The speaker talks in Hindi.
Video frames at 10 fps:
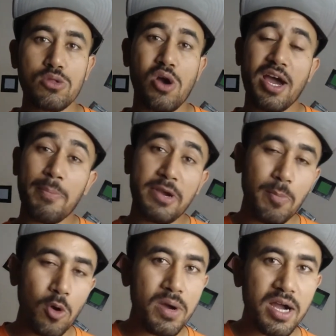सो अगर आप
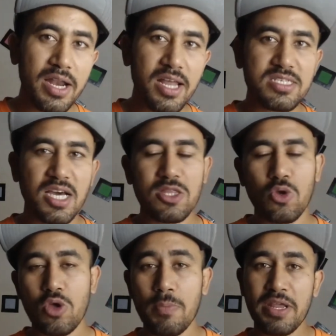डिप्लोमा करना चाहते
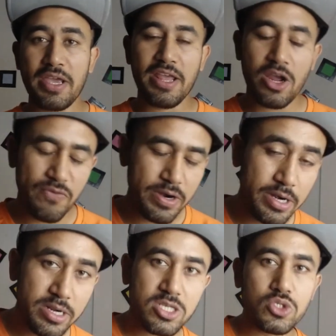हो तो अपने एरिया ऑफ
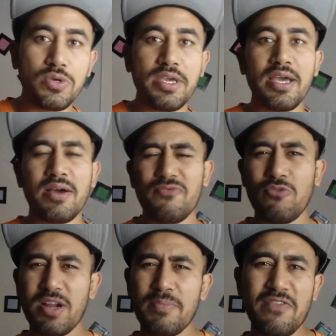इंटरेस्ट चुनिए
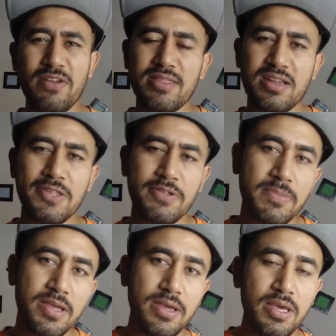फूड एंड बेवरेज सर्विस
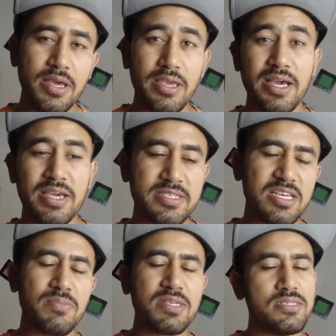में या
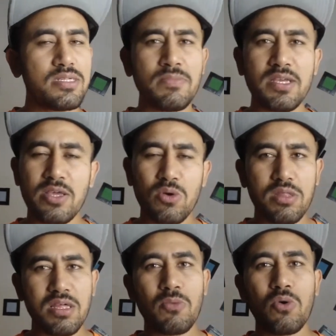किचन में जिसमें देखो
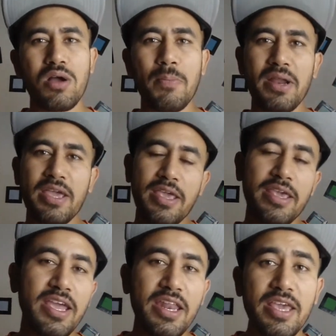सब लोगों का अपना
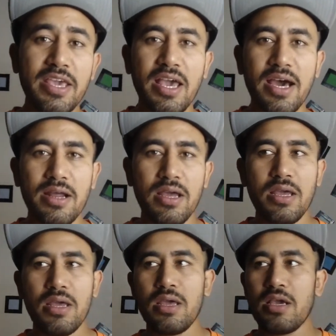ये नहीं कि यार
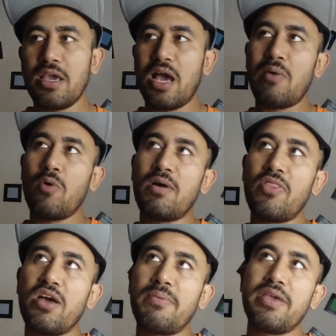कि हाँ वो
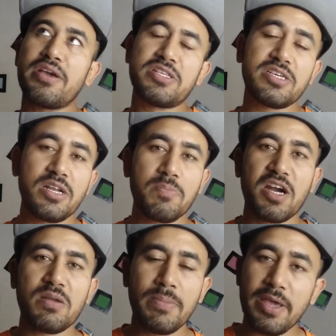बंदा भैया किचन
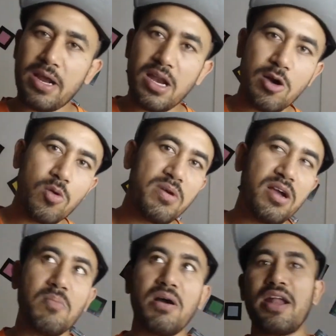डिपार्टमेंट में एक लाख रुपए
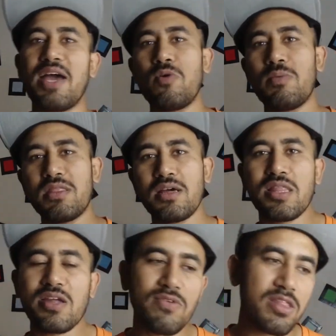कमा रहा है वो बंदा
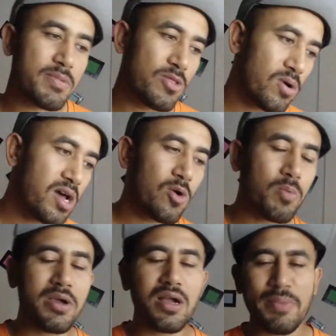सर्विस में दो लाख
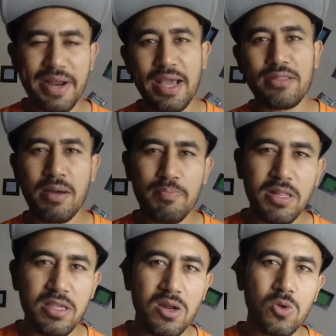रुपए कमा रहा है
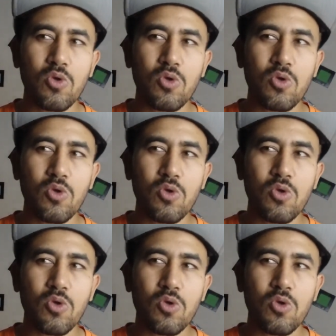एग्जाम्पल दे रहा